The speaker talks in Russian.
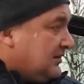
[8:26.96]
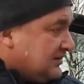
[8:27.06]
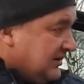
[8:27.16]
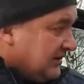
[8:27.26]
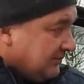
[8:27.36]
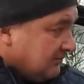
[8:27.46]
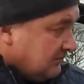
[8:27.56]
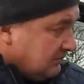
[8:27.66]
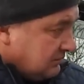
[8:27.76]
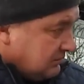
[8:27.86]
Следом
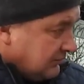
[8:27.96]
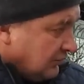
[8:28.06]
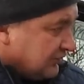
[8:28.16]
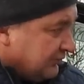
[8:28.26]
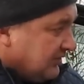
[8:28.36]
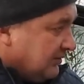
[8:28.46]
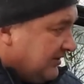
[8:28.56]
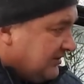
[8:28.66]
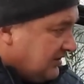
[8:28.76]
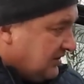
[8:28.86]
должен был
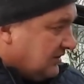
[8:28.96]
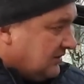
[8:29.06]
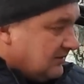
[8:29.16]
быть